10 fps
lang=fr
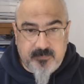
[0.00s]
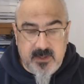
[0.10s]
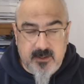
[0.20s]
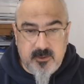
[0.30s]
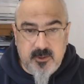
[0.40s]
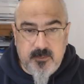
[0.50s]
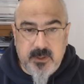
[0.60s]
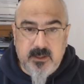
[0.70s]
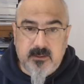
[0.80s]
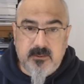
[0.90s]
et
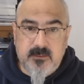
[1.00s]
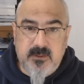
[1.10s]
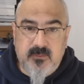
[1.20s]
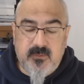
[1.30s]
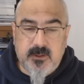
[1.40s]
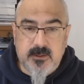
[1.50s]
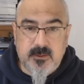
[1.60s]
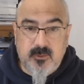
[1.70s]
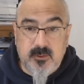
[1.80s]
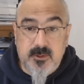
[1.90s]
occuper de vive
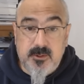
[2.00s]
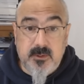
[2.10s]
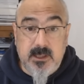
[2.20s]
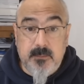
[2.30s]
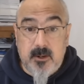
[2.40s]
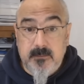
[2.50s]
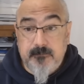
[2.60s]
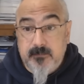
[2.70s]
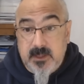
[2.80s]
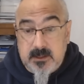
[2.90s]
force tout le sud
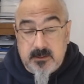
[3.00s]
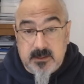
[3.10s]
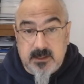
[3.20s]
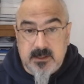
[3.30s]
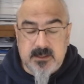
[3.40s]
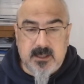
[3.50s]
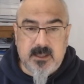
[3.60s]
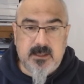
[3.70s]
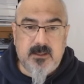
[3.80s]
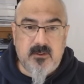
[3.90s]
Liban. Est-ce que c'était ça
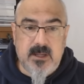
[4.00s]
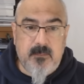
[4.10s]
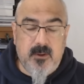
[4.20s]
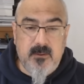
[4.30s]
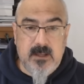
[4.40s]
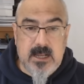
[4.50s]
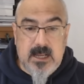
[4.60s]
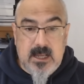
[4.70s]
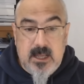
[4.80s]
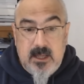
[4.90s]
qui était dans les plans
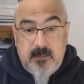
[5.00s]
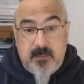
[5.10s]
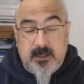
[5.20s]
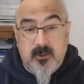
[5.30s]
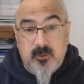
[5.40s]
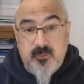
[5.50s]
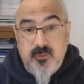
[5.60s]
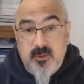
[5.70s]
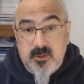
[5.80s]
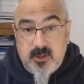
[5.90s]
Maintenant, au
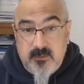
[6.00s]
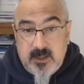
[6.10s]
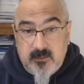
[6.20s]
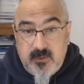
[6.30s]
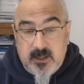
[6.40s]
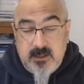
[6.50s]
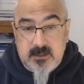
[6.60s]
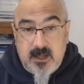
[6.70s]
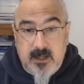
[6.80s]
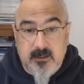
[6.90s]
vu de ce que vient de faire
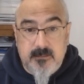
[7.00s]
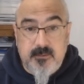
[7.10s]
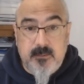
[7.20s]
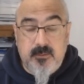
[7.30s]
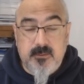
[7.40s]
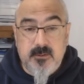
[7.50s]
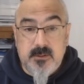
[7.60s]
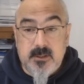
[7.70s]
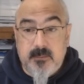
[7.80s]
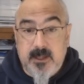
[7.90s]
Israël depuis plus
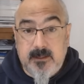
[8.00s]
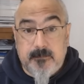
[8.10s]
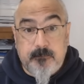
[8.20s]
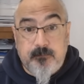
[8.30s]
d'une semaine,